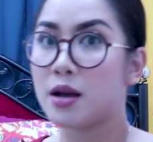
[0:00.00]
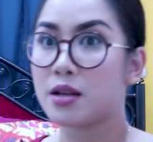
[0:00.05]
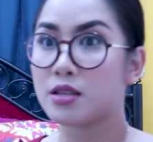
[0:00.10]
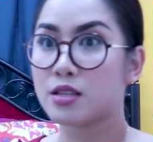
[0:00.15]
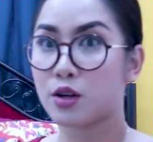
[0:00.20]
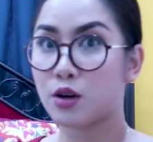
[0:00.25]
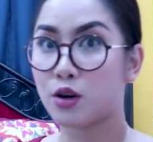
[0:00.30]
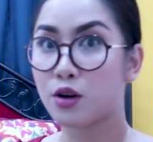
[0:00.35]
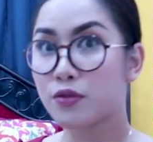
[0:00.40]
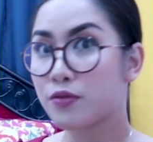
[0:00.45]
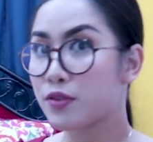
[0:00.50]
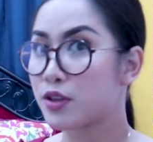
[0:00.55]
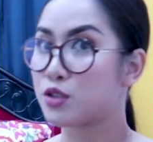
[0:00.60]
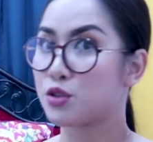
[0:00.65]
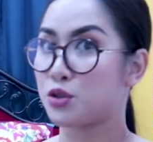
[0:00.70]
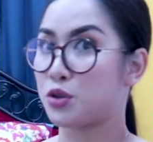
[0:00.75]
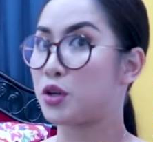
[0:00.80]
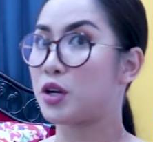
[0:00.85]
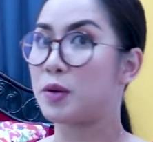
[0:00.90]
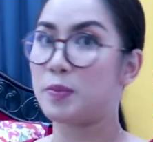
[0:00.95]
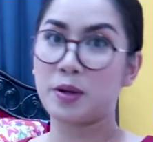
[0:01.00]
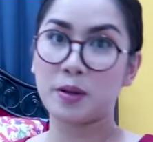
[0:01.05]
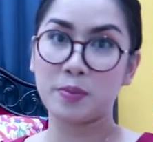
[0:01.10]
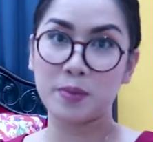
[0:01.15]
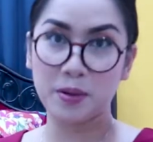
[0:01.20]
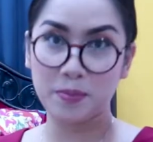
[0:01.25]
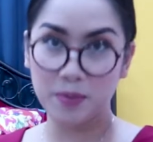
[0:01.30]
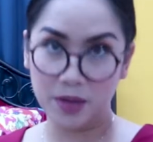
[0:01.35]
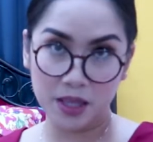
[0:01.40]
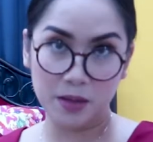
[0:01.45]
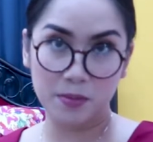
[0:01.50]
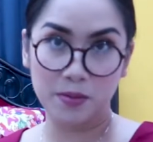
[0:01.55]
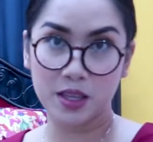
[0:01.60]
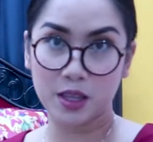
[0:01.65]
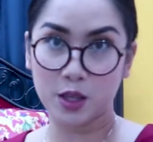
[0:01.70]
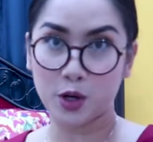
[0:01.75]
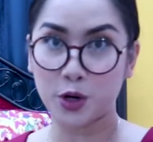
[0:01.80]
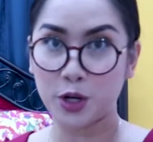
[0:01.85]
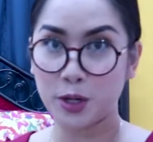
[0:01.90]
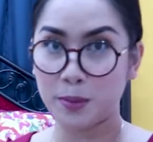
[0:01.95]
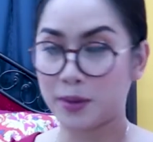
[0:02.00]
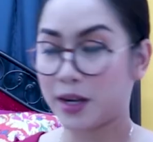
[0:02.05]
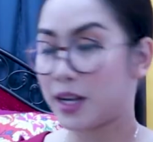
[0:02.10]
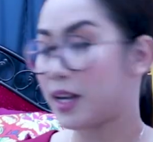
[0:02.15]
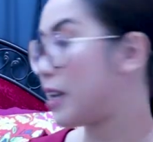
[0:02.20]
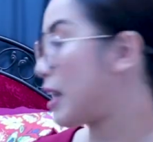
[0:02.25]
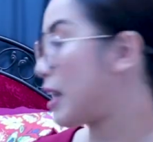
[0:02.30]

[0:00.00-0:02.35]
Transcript: sa office o kapag may minimita ko ng mga